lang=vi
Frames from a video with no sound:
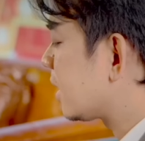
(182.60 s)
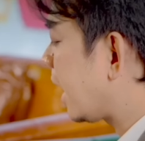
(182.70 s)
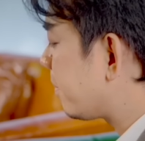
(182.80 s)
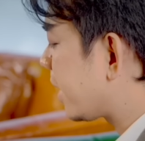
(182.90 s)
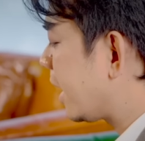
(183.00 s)

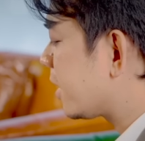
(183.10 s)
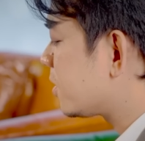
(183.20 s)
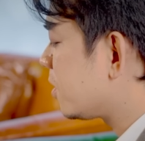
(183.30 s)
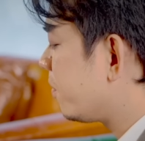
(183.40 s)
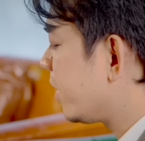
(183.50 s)
tai mà đai
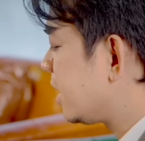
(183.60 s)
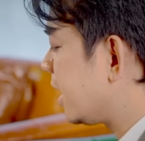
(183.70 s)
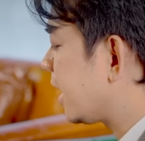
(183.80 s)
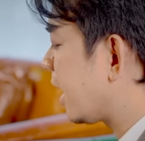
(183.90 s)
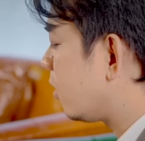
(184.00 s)
nhóm để
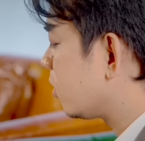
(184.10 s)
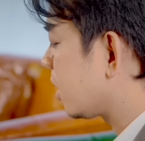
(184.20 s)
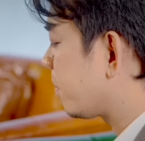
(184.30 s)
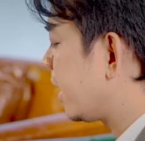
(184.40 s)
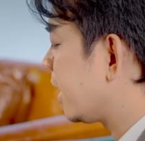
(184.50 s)
giấy tàng hôi
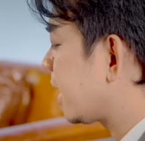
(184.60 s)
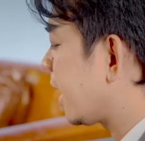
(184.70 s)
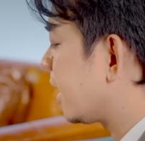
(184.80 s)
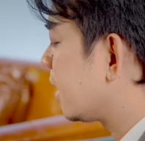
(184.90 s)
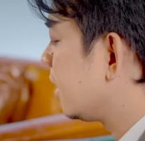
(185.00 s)
tập này
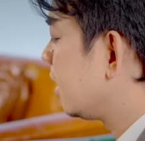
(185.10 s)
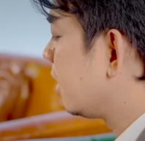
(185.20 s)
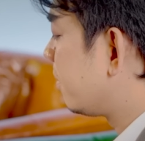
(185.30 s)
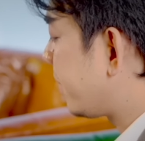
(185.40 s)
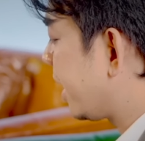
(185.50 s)
thà
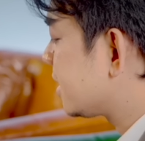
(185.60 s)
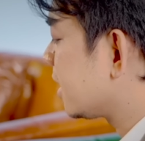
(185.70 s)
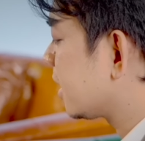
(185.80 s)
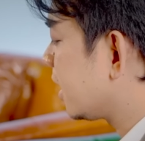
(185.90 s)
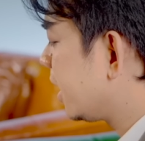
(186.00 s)
mai
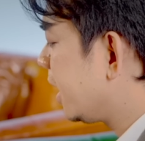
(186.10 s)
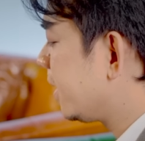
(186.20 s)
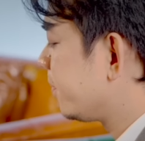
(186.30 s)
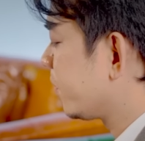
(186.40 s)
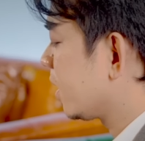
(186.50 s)
trên tên đi
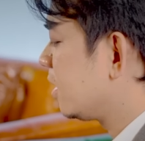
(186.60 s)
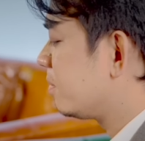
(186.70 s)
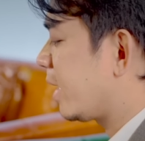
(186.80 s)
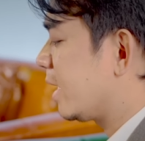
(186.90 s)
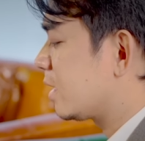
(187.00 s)
cứ
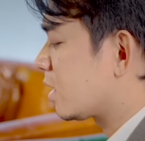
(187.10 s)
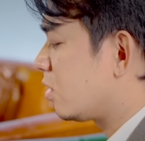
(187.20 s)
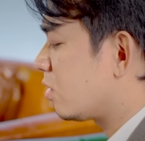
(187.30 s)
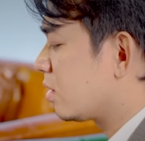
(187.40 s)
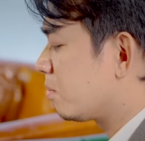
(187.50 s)
mai từ
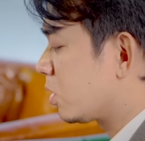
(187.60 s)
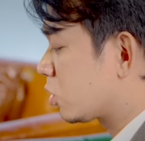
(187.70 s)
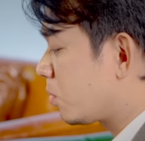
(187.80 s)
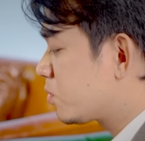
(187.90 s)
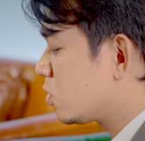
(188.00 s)
rọc bận
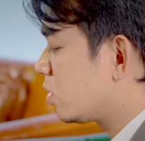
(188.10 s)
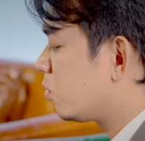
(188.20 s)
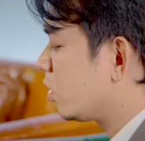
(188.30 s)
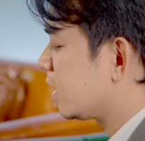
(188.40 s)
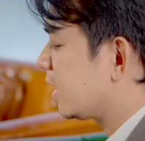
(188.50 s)
tụp chua
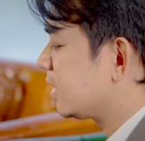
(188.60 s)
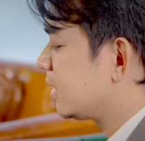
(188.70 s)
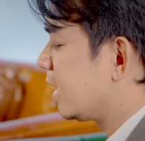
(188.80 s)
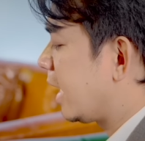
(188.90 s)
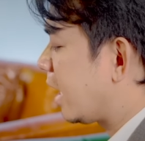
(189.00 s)
mùi nơi
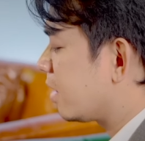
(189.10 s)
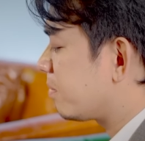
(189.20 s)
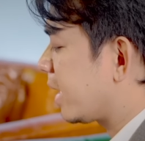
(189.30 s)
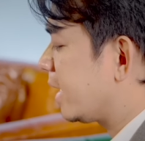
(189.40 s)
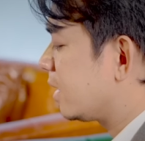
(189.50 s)
hơi
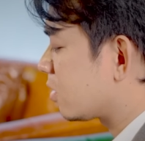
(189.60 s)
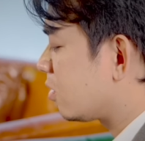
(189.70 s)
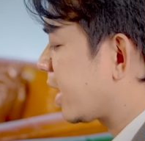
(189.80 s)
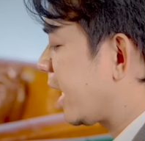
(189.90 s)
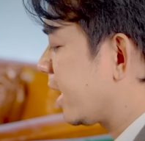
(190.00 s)
mai nâng
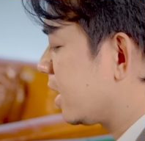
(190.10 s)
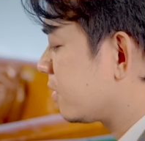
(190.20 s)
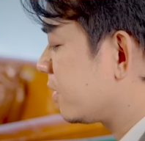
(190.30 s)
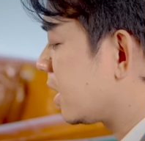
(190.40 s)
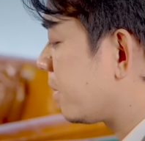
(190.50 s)
rò ca nghe
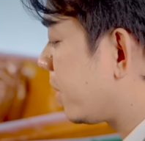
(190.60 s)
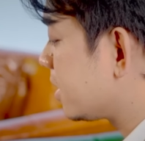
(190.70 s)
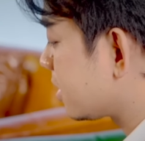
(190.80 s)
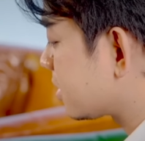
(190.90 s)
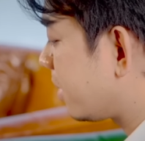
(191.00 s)
phơi đầm bay
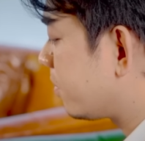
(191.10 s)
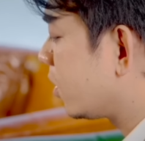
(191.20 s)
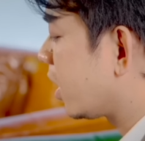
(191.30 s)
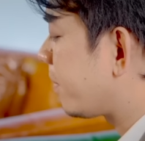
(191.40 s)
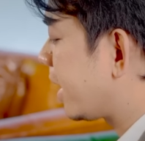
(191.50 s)
sẵn sóm
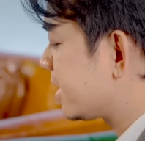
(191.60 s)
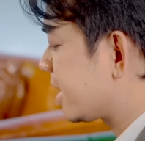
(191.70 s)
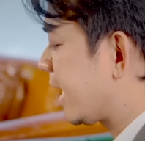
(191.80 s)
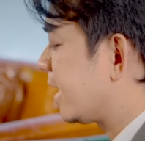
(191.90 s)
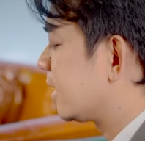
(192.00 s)
lười bàn
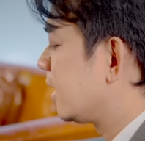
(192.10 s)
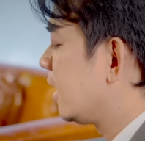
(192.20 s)
tràn